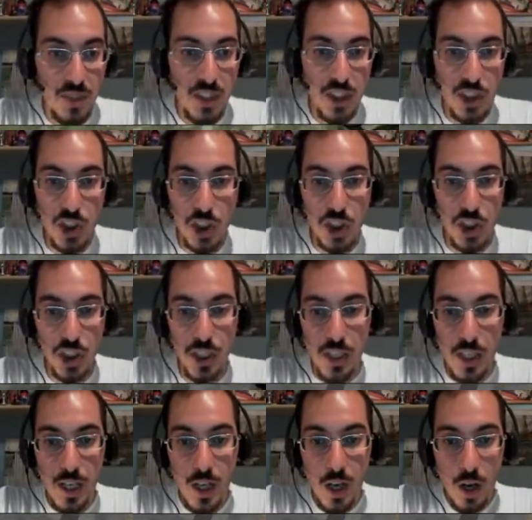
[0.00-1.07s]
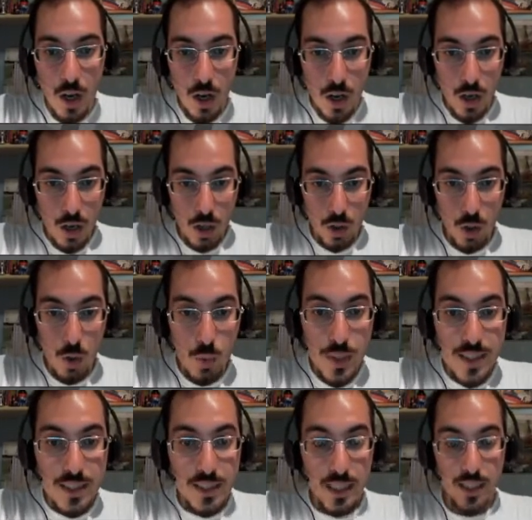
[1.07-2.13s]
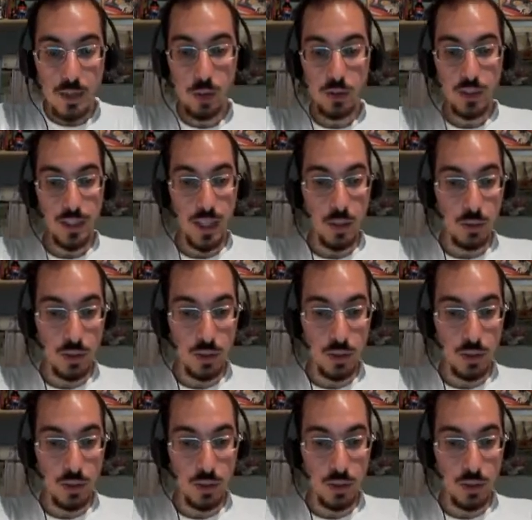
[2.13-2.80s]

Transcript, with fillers: GG. Con questi selingotti che cosa